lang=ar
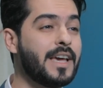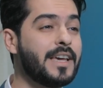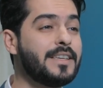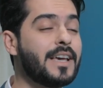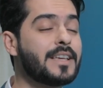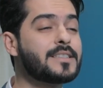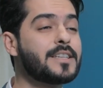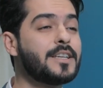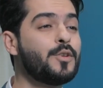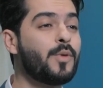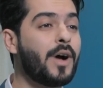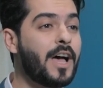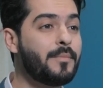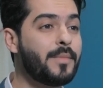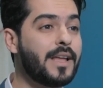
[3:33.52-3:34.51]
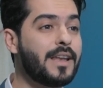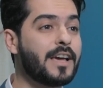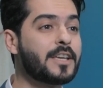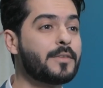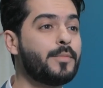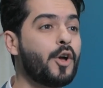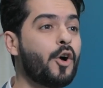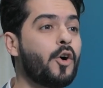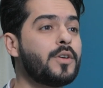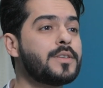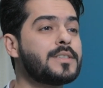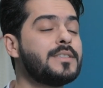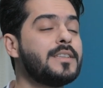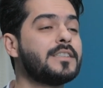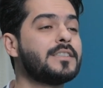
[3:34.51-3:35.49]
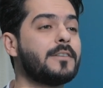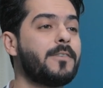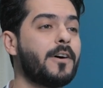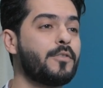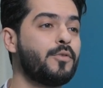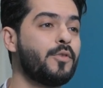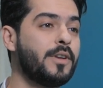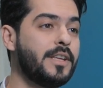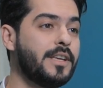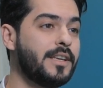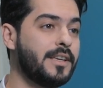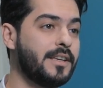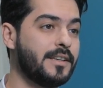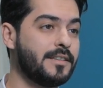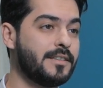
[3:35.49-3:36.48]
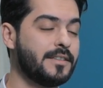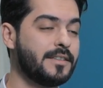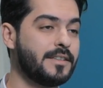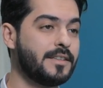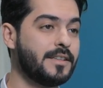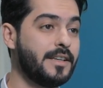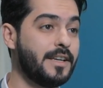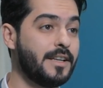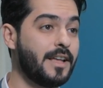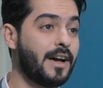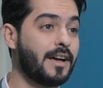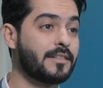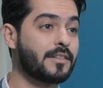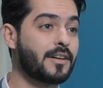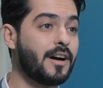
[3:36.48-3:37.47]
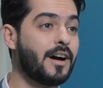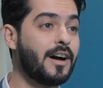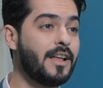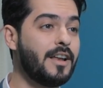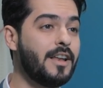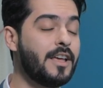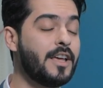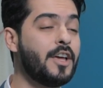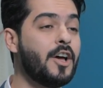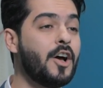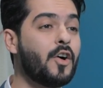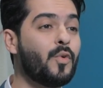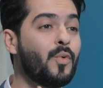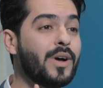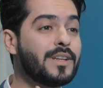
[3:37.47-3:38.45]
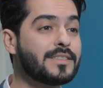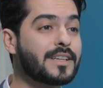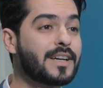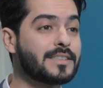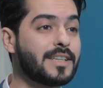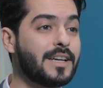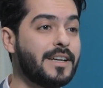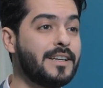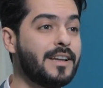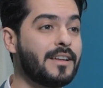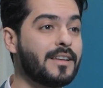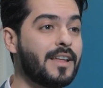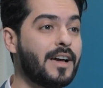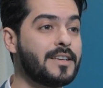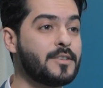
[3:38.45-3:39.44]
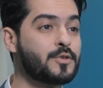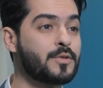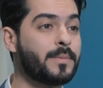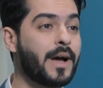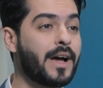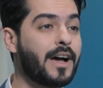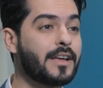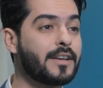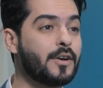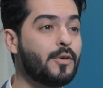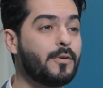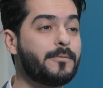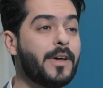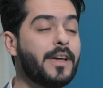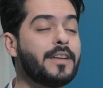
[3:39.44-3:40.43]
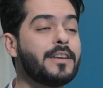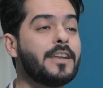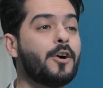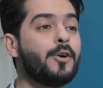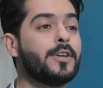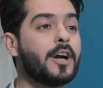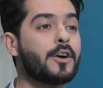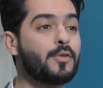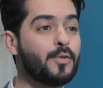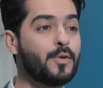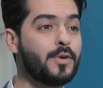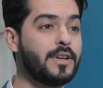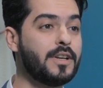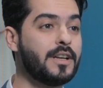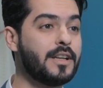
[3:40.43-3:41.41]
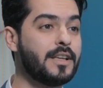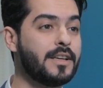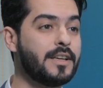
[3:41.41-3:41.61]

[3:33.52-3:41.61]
يصل املك بحسن تفضله الى ان قال وانقطع الى الله سبحانه فانه يقول